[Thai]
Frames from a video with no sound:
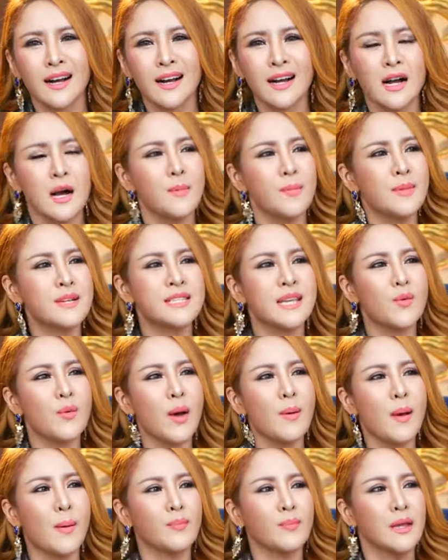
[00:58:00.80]
เออไม่ใช่
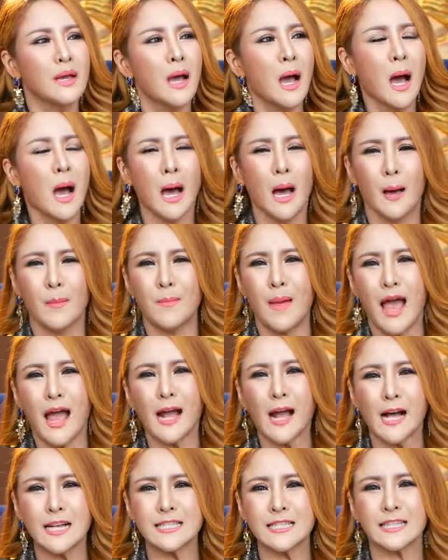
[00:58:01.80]
ว่าแบบเออแม่
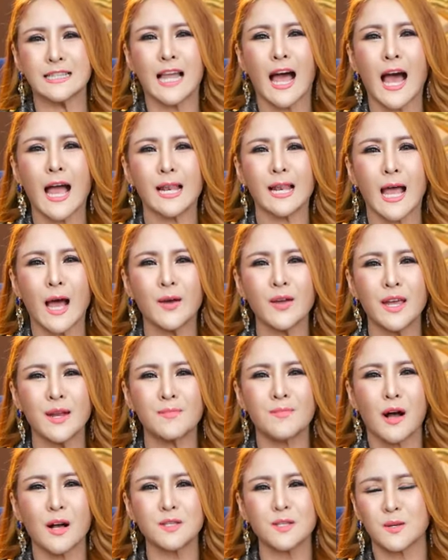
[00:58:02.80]
คะจะตายแล้วอิ
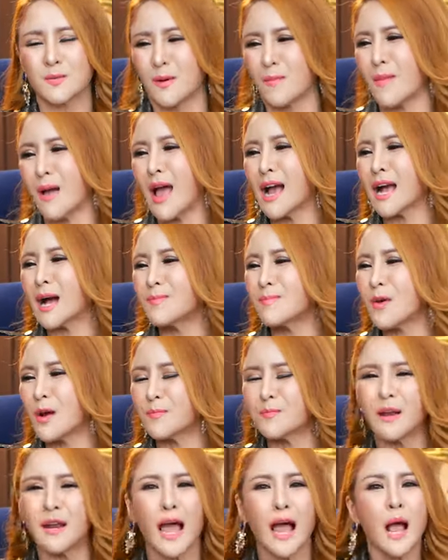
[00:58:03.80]
นบ็อกซ์ส่งมาแม่เขาหม
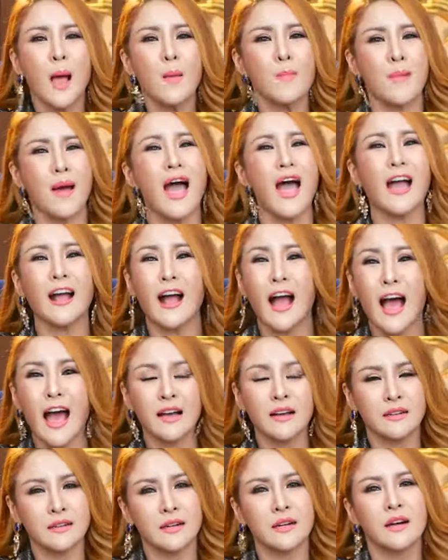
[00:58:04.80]
ดพลังแม่คะ
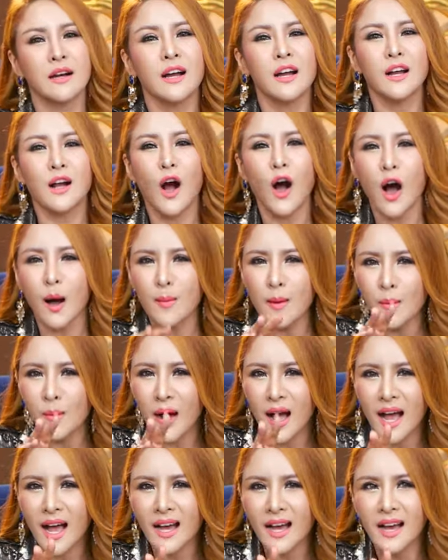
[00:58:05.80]
เออขอแบบ
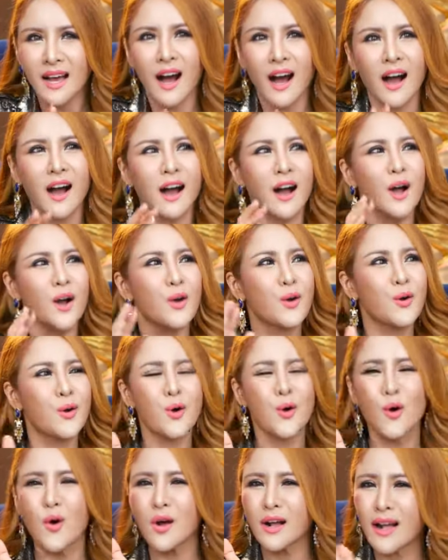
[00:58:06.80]
ว่าเออค
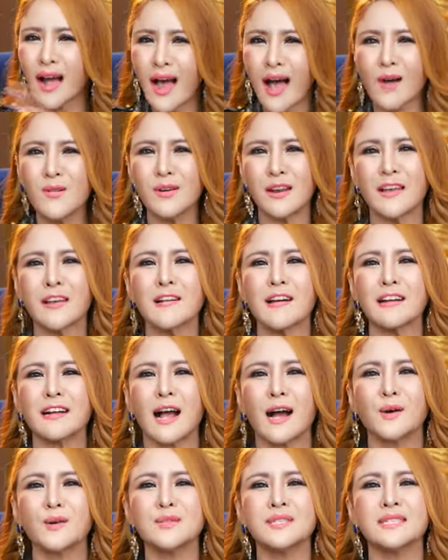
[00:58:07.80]
รูคะวันนี้เงิน
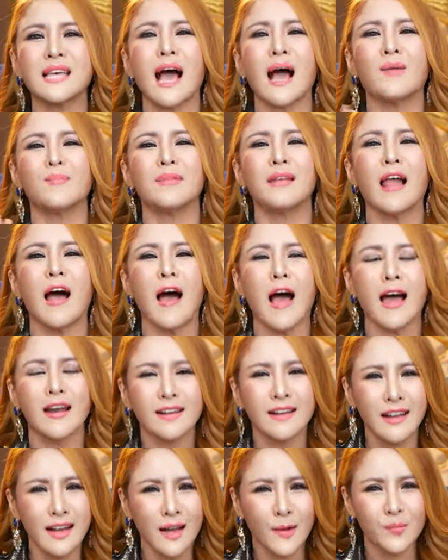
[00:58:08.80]
เข้าสามล้าน
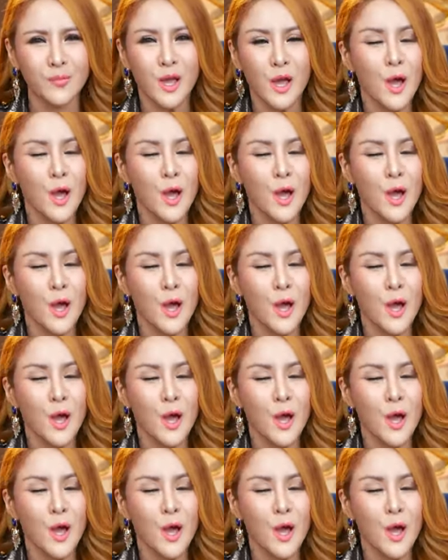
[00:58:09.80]
ค่ะ